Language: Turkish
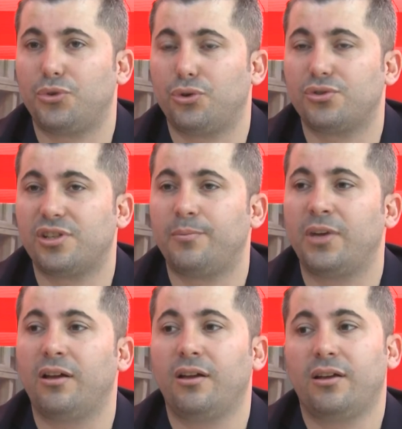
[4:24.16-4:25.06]
bir yöntem
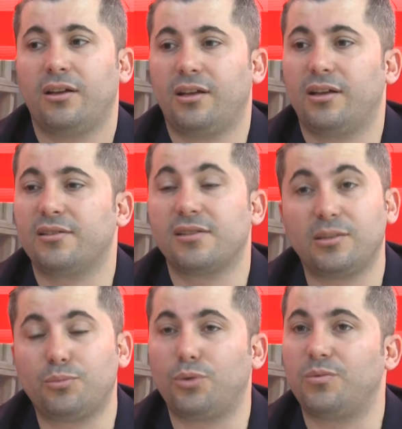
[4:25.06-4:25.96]
e,
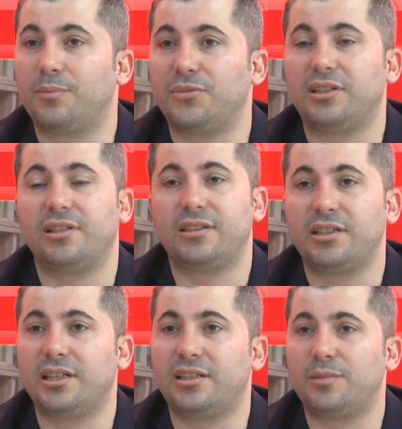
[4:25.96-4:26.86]
sağlık problemlerini
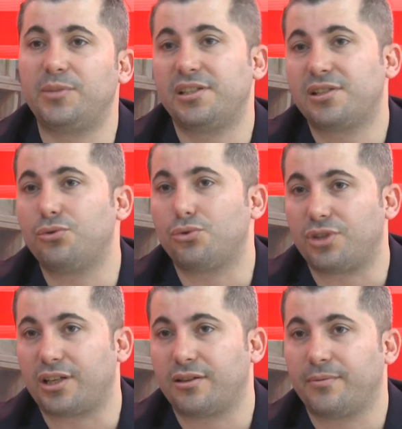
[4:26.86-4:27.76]
ileride getirme riski yüksek.